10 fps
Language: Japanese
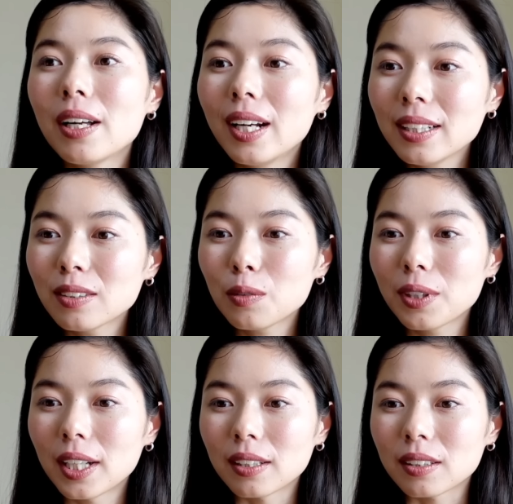
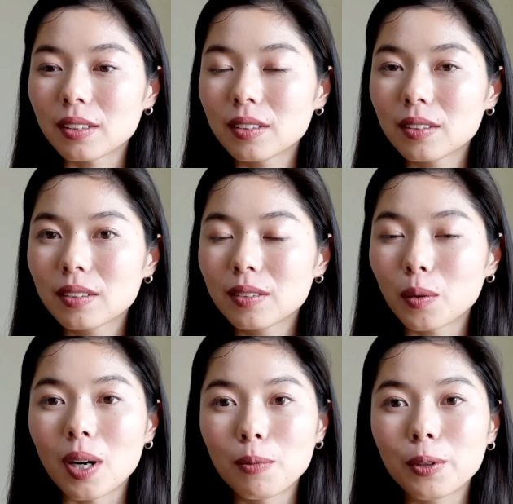レストラン
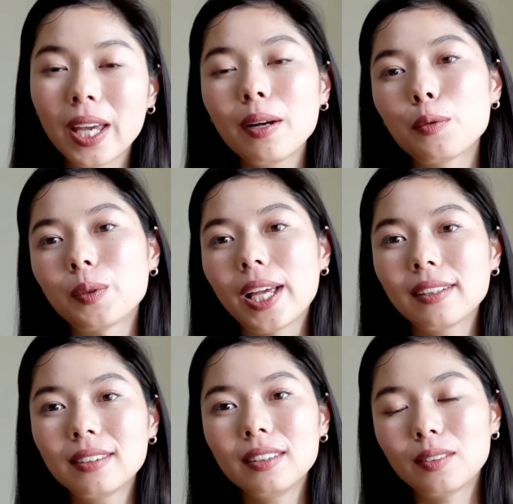とかも結構
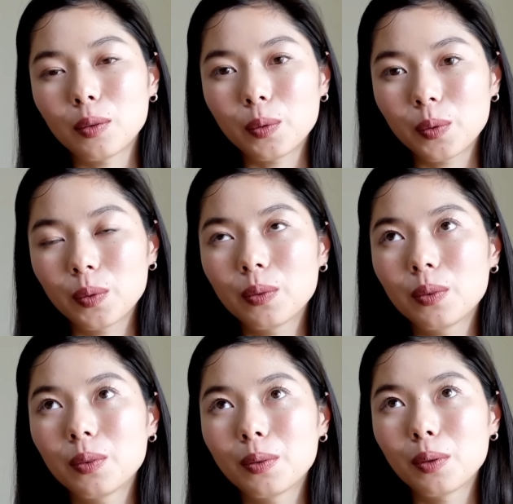安いと
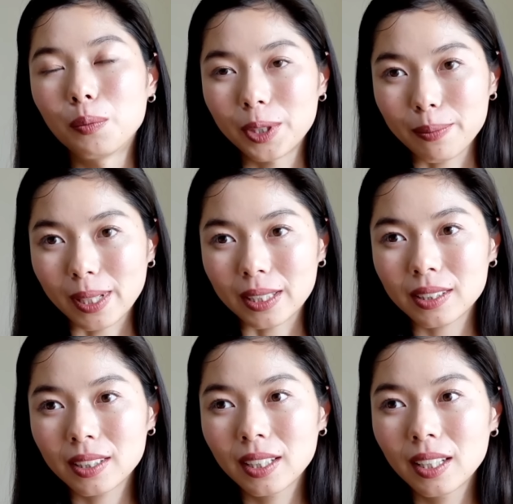思いま
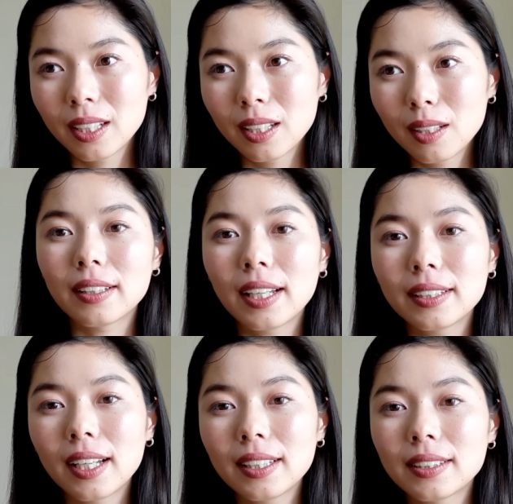す。だい
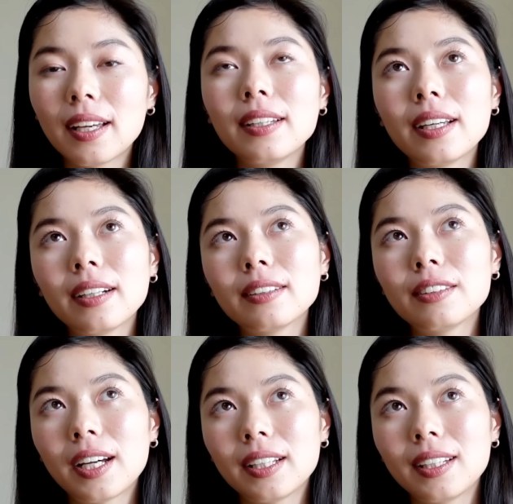たい1000円く
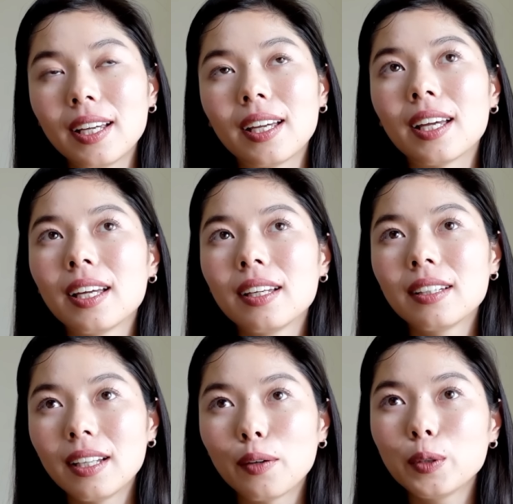らいで、
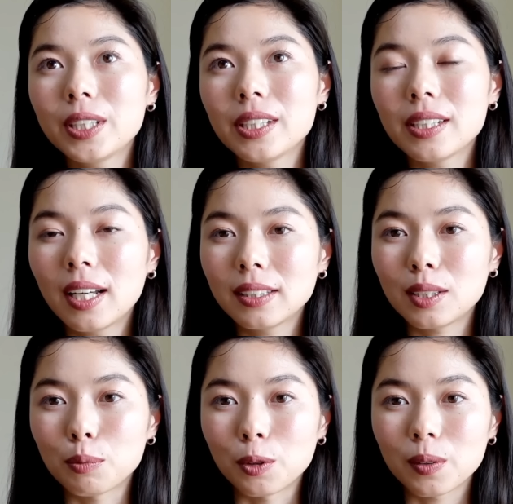美味しい
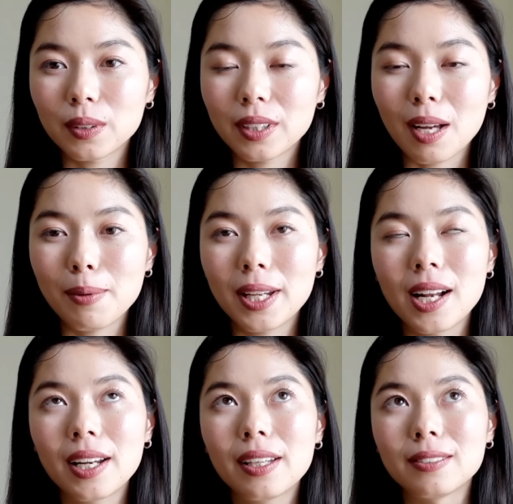ランチも食べ
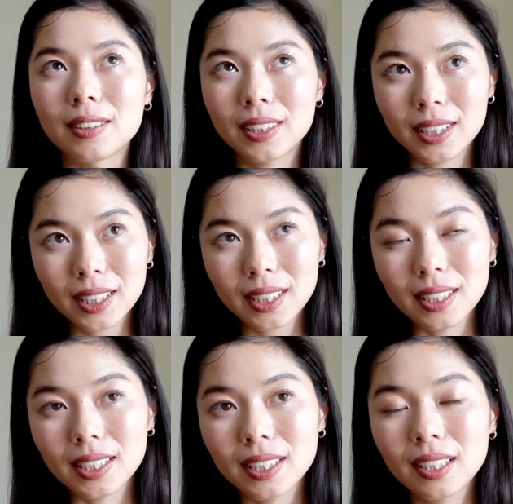られる
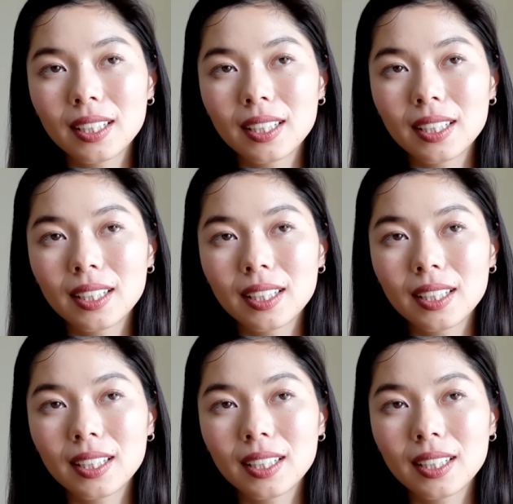し、